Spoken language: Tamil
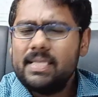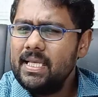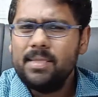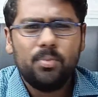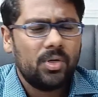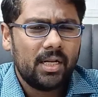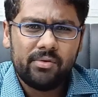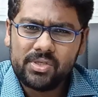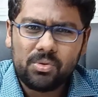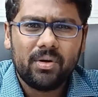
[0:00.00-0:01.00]
சேர்ந்து
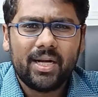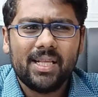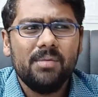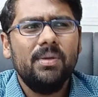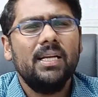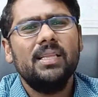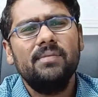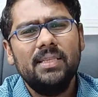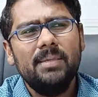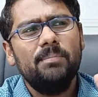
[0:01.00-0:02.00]
போட்டாலும் இஷ்யூ கிடையாது பட் அது
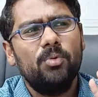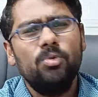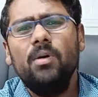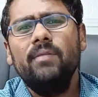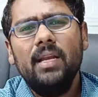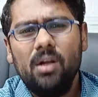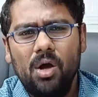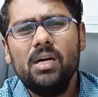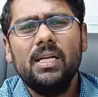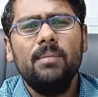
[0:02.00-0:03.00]
வந்து பொதுவாகவே
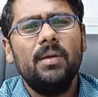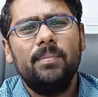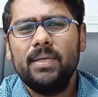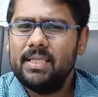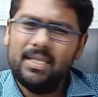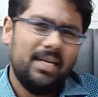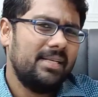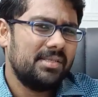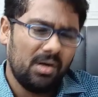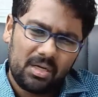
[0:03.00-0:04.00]
லாங் டேர்மில் பார்த்தீங்கன்னா
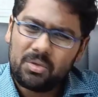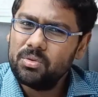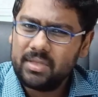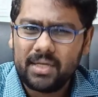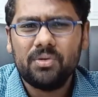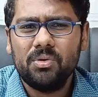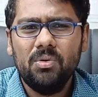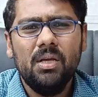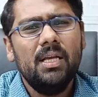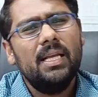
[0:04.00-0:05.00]
இட் இஸ் நாட் அ குட் திங் டு டூ